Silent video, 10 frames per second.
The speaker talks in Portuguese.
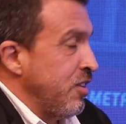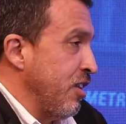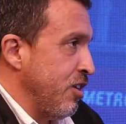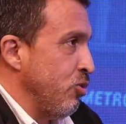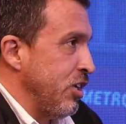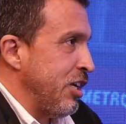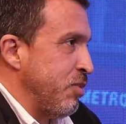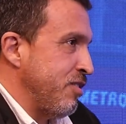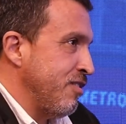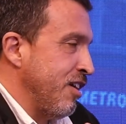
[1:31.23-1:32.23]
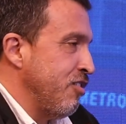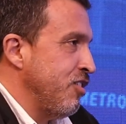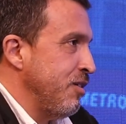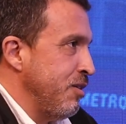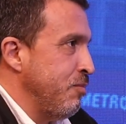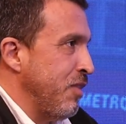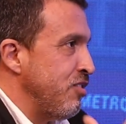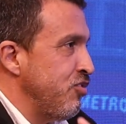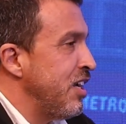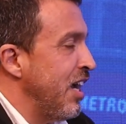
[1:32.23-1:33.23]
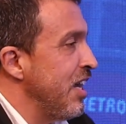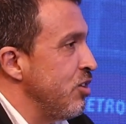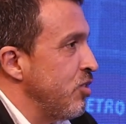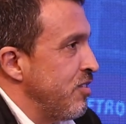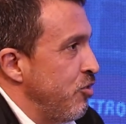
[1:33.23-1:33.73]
entendeu, né, que precisava é, massificar isso,